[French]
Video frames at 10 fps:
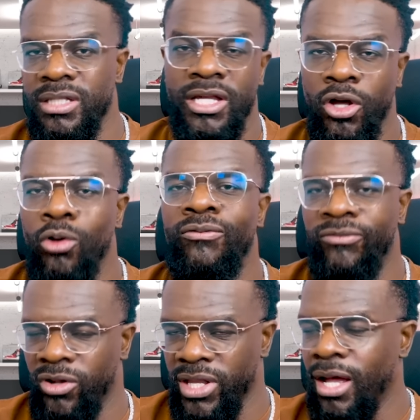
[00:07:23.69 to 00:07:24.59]
D'ailleurs,
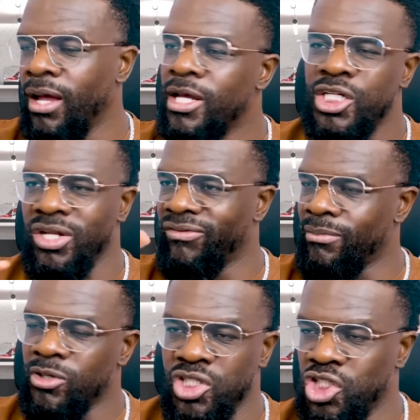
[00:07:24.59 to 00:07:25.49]
Euphoria, je l'ai
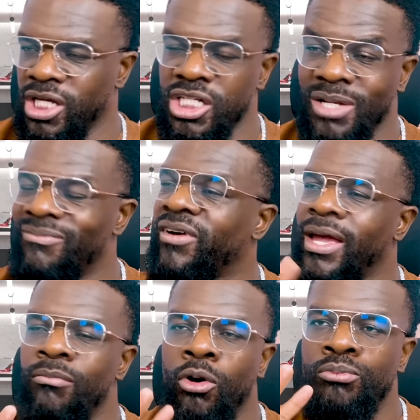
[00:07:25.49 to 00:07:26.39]
vraiment digéré, j'aime
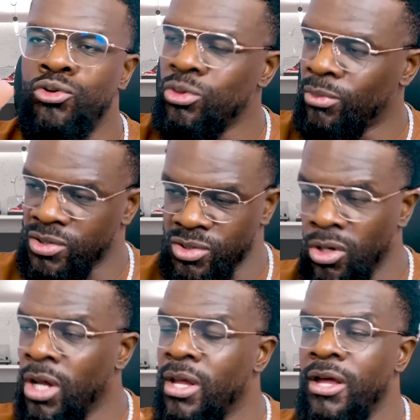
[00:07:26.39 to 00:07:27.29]
vraiment beaucoup le morceau,
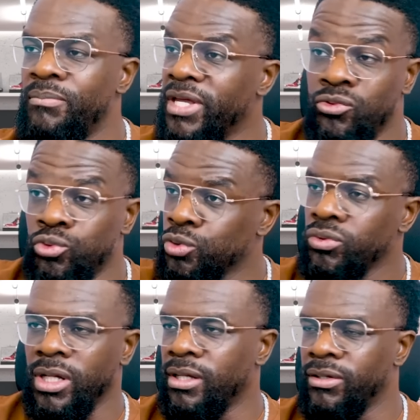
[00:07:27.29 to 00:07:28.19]
mais
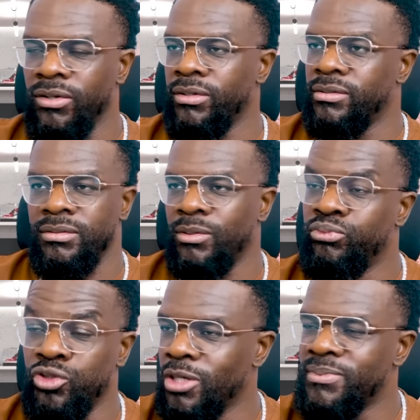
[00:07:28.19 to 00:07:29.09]
toujours, hein, euh,
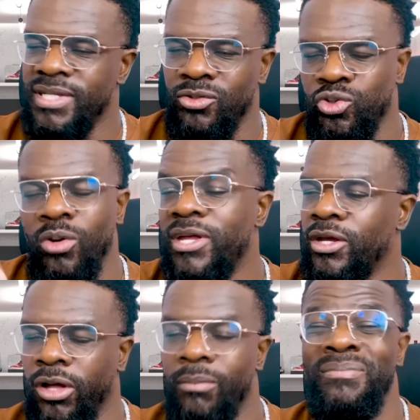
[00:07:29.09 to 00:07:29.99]
Push Up, c'est toujours
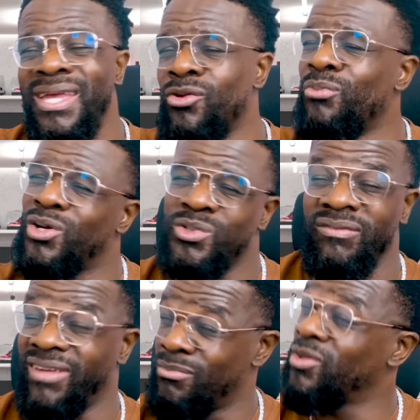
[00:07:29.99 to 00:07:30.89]
meilleur. Mais le morceau est
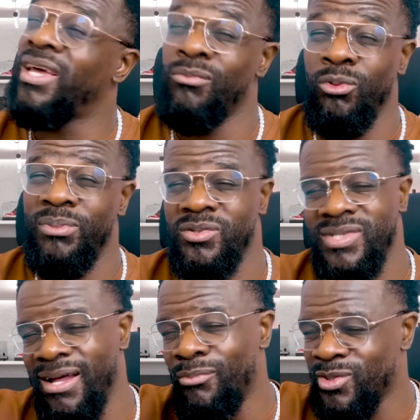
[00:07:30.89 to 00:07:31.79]
vraiment très bon parce que
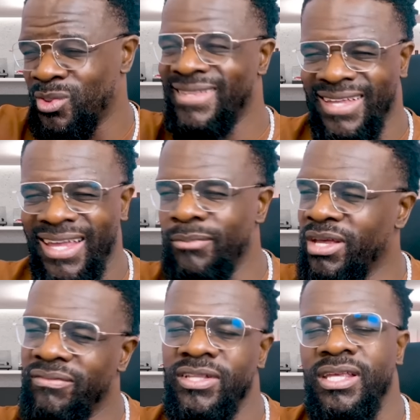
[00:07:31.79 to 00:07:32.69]
c'est un morceau très
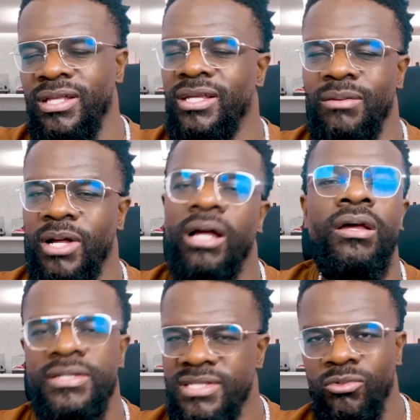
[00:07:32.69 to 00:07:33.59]
bien fait de Kendrick Lamar.
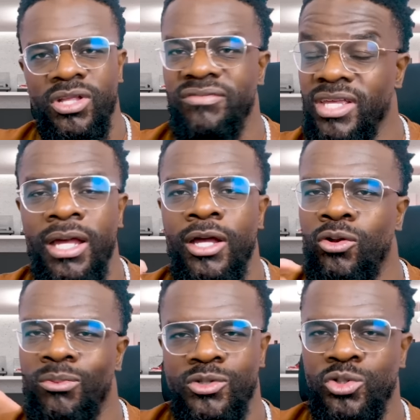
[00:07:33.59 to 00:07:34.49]
C'est mon avis,
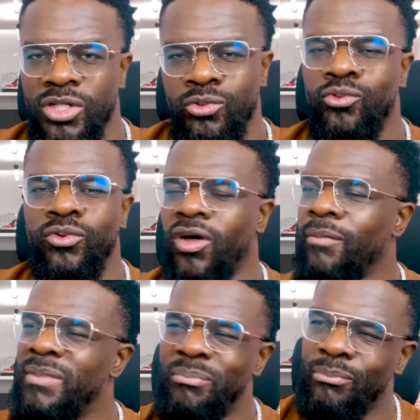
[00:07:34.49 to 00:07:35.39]
le morceau, je l'écoute tout le temps,
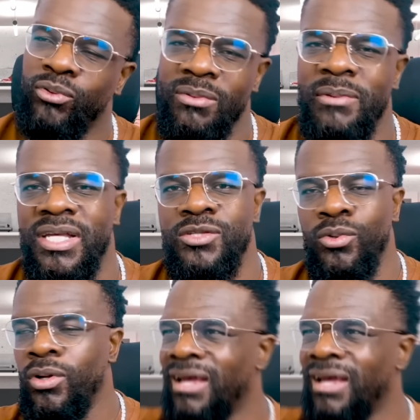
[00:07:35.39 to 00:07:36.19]
mais pas pour les mêmes raisons.